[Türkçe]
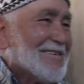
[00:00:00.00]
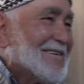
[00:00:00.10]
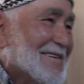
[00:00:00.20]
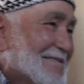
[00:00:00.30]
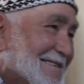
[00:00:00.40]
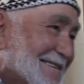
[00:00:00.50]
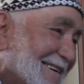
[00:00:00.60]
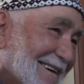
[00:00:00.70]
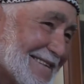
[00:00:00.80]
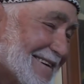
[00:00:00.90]
Düğünümüz
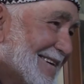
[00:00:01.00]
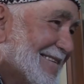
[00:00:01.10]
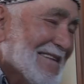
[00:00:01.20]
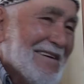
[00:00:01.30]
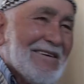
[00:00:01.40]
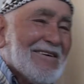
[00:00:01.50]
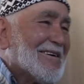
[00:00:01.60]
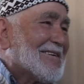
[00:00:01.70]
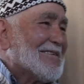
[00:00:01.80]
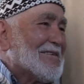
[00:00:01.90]
iyi oldu.
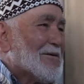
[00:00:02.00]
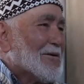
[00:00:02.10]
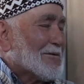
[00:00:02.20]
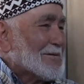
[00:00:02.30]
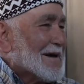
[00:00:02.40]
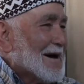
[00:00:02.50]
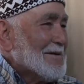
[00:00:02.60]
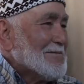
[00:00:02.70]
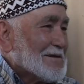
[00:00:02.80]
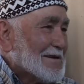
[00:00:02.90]
Oku,
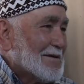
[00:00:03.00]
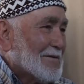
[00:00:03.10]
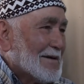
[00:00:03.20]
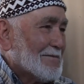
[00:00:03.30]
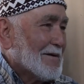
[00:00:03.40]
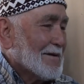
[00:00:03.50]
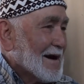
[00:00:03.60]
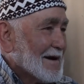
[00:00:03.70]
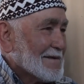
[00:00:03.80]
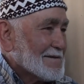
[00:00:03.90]
okulda şimdi benim e,
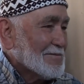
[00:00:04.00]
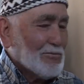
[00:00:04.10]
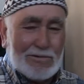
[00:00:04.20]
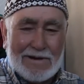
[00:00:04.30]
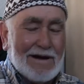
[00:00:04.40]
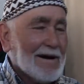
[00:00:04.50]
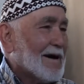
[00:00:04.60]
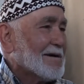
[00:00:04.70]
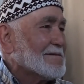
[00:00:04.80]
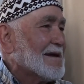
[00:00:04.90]
kardeşim bundan
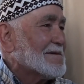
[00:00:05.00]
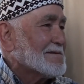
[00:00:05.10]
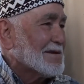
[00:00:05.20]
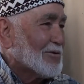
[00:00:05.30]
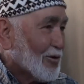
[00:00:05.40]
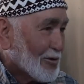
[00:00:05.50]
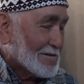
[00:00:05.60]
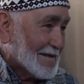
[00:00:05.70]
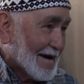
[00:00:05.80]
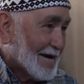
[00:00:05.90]
dedisinin
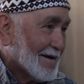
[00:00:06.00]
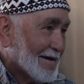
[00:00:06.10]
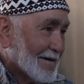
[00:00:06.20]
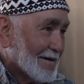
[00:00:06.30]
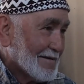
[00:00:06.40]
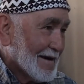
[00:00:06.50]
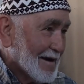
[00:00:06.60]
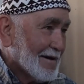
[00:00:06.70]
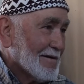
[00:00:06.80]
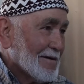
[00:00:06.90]
oğlunda.
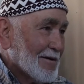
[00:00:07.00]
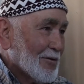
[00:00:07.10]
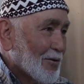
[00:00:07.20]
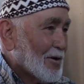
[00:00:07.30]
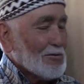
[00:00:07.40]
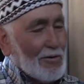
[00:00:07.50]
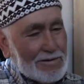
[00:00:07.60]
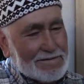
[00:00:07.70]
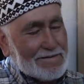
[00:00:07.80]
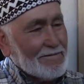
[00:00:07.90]
Ya o, o
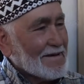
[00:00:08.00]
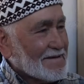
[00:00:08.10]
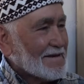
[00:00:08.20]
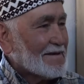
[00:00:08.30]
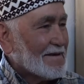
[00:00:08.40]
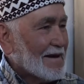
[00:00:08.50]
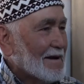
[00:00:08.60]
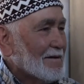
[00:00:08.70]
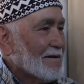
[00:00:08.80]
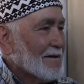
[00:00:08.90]

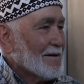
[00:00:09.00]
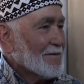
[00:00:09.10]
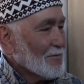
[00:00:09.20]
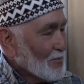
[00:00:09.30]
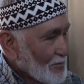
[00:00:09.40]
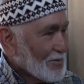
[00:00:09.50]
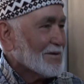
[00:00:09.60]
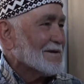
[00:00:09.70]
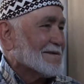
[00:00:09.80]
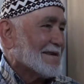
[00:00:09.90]
vesileyle
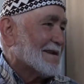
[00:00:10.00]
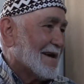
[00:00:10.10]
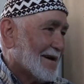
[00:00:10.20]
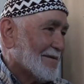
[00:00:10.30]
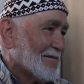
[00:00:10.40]
bunu istediler.